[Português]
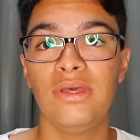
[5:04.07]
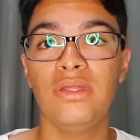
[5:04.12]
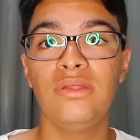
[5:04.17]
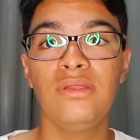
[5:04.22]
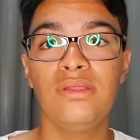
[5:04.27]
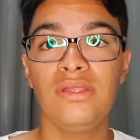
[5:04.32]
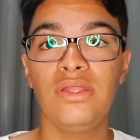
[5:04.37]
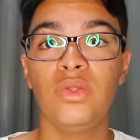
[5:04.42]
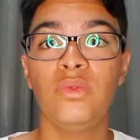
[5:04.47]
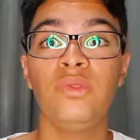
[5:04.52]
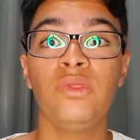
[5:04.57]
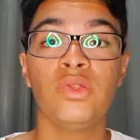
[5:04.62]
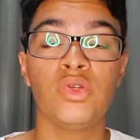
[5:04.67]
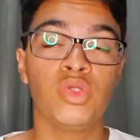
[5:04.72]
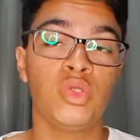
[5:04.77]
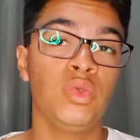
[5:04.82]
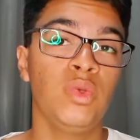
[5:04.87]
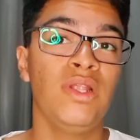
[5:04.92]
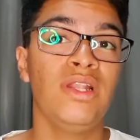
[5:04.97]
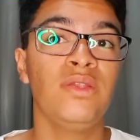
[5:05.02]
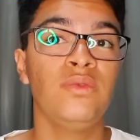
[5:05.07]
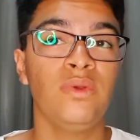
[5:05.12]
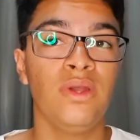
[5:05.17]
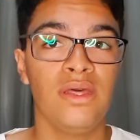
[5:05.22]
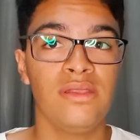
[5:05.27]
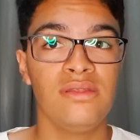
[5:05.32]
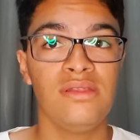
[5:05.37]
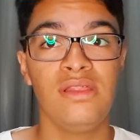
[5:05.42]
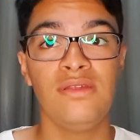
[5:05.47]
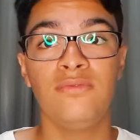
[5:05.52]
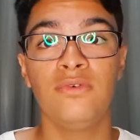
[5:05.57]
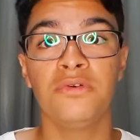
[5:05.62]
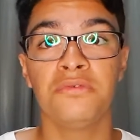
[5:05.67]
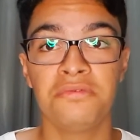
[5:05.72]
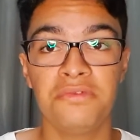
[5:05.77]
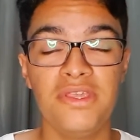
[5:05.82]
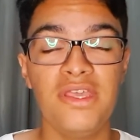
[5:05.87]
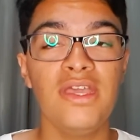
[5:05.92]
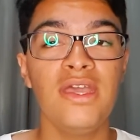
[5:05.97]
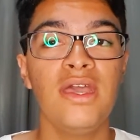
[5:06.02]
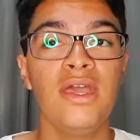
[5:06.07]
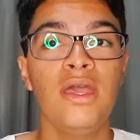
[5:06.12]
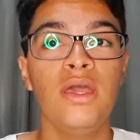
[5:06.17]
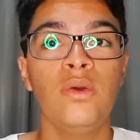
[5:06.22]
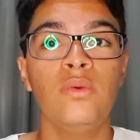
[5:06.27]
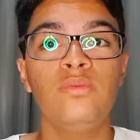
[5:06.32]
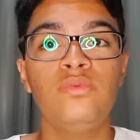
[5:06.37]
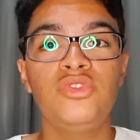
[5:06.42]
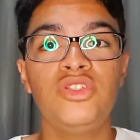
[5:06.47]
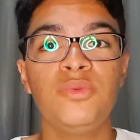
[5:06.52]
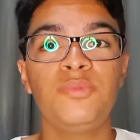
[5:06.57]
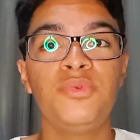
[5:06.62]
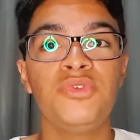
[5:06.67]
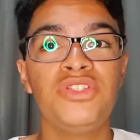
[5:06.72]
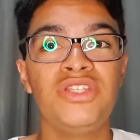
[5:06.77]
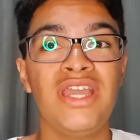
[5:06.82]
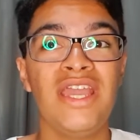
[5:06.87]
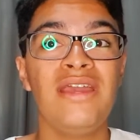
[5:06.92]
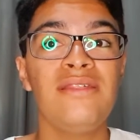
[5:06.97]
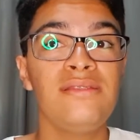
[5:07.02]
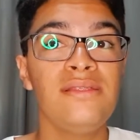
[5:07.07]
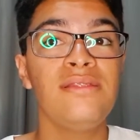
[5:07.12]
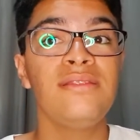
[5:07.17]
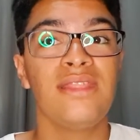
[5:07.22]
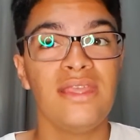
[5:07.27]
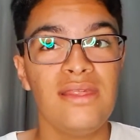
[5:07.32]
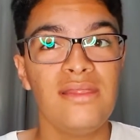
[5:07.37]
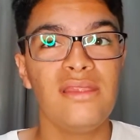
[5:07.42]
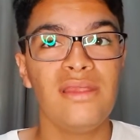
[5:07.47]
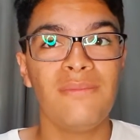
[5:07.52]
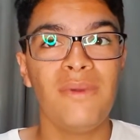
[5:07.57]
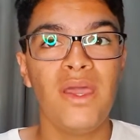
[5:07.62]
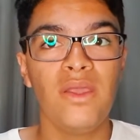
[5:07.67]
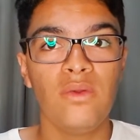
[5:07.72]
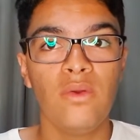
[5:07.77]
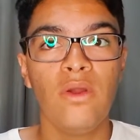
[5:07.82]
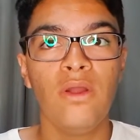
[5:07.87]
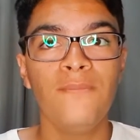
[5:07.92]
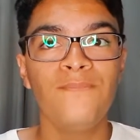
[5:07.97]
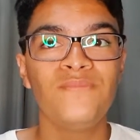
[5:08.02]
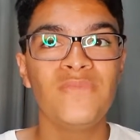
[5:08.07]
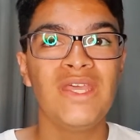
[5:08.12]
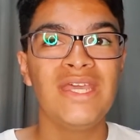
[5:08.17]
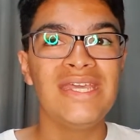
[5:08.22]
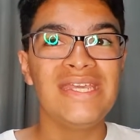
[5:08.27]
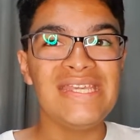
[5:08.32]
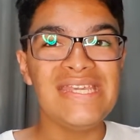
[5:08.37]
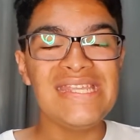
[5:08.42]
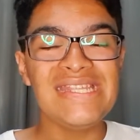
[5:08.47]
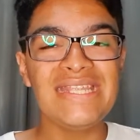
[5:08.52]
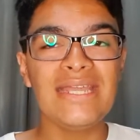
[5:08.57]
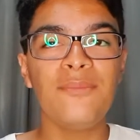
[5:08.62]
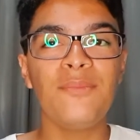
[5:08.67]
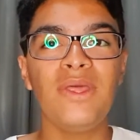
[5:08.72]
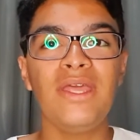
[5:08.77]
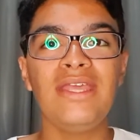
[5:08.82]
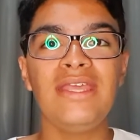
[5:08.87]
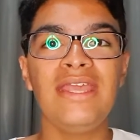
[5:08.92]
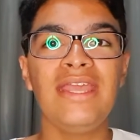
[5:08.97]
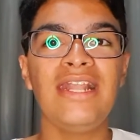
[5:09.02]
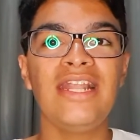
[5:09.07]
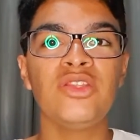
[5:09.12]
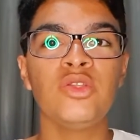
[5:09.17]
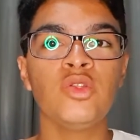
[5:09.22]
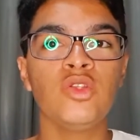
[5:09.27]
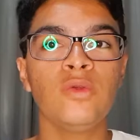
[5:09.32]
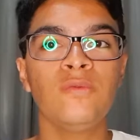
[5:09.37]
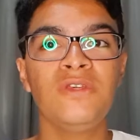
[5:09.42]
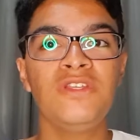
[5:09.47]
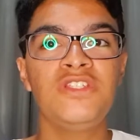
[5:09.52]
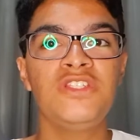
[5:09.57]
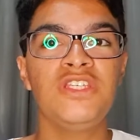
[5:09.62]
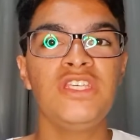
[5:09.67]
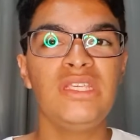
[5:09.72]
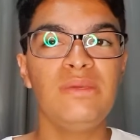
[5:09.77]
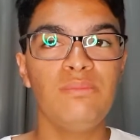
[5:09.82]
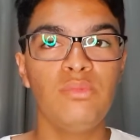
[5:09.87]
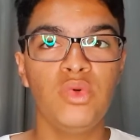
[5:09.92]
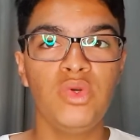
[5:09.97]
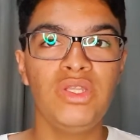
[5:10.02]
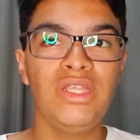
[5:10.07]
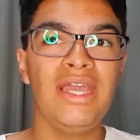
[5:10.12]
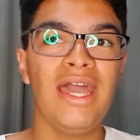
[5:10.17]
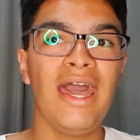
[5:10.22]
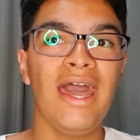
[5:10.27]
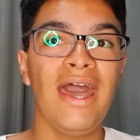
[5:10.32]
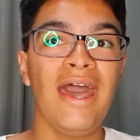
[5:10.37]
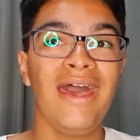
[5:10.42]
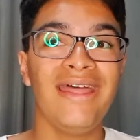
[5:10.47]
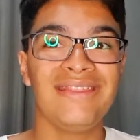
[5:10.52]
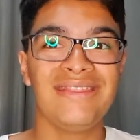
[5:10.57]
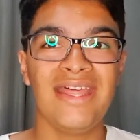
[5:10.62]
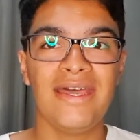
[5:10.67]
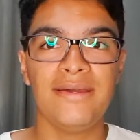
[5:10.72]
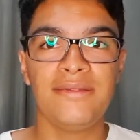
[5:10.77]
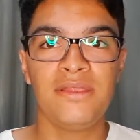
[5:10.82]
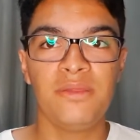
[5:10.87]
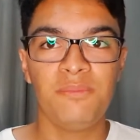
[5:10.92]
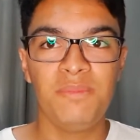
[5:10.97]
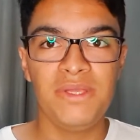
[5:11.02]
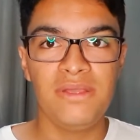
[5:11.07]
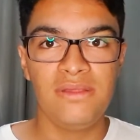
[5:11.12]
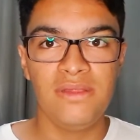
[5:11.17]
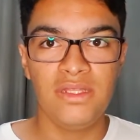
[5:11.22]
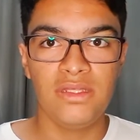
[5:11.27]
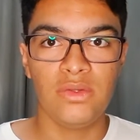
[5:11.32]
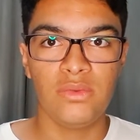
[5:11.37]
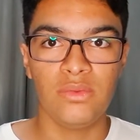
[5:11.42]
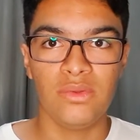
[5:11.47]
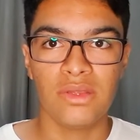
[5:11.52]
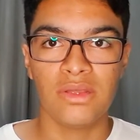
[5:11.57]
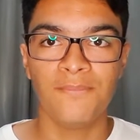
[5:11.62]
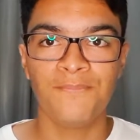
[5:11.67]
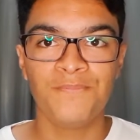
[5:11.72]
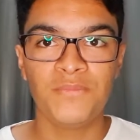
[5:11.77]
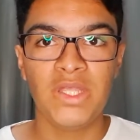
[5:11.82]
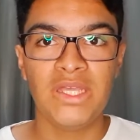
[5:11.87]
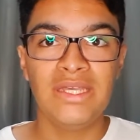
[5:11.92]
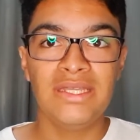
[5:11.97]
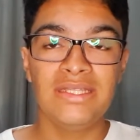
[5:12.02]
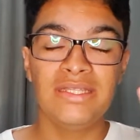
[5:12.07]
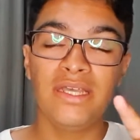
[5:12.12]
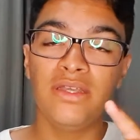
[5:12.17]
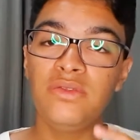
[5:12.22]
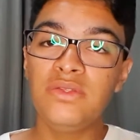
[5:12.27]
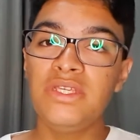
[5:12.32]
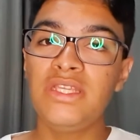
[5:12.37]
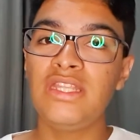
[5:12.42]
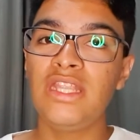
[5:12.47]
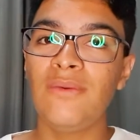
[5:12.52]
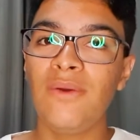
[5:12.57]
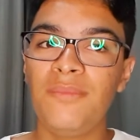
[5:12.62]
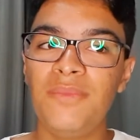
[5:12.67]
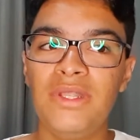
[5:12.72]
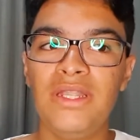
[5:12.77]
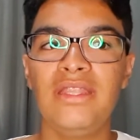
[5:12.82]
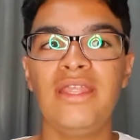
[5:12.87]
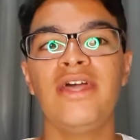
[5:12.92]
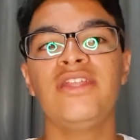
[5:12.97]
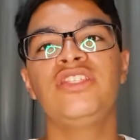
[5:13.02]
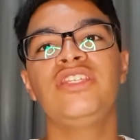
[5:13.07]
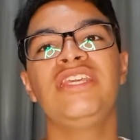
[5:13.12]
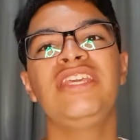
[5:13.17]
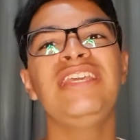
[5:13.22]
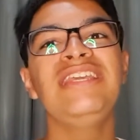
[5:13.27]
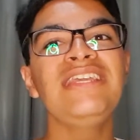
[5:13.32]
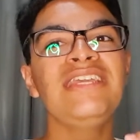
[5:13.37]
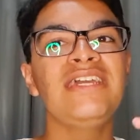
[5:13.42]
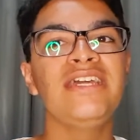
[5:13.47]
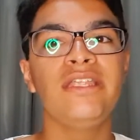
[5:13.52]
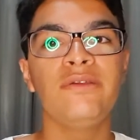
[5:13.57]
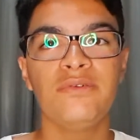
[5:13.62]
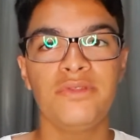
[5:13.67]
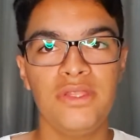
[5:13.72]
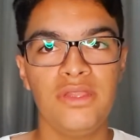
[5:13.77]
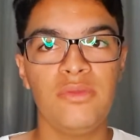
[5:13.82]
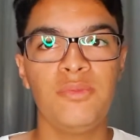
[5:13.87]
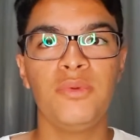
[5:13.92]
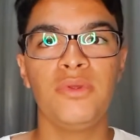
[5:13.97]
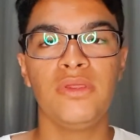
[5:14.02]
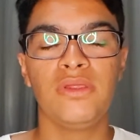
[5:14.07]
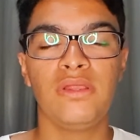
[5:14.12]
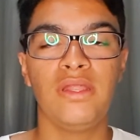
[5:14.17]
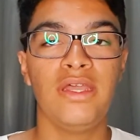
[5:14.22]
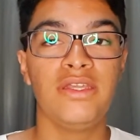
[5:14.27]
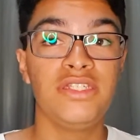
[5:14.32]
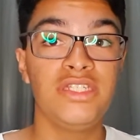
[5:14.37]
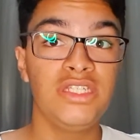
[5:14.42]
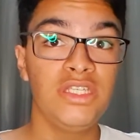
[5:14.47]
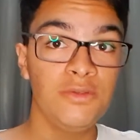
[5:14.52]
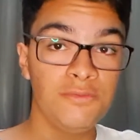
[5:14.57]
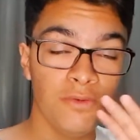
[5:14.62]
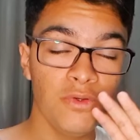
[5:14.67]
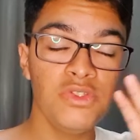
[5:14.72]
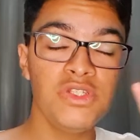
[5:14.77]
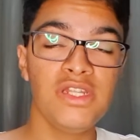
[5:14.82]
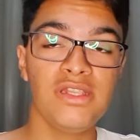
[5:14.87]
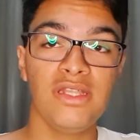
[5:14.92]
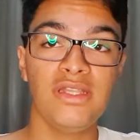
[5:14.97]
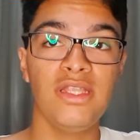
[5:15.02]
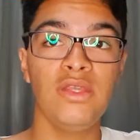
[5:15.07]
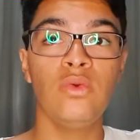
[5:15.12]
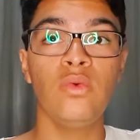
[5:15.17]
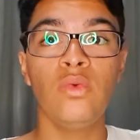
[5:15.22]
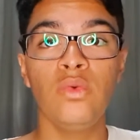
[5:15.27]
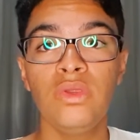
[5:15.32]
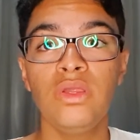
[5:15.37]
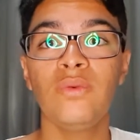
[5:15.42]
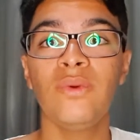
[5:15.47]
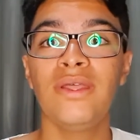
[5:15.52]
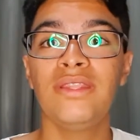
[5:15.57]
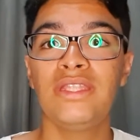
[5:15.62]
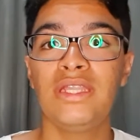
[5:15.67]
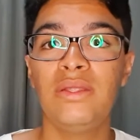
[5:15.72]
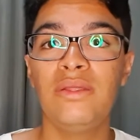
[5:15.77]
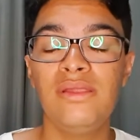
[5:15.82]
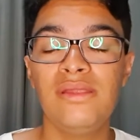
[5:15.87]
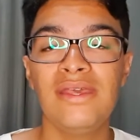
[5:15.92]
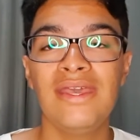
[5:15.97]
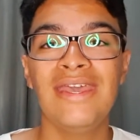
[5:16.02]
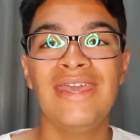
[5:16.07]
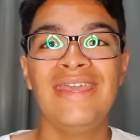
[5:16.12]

anos, então isso ajudou ele, no caso, a desenvolver um tipo de resistência maior, e também ele é totalmente imune a ataques psíquicos. Tanto que tem uma habilidade incrível desse personagem que foi utilizada em alguns quadrinhos,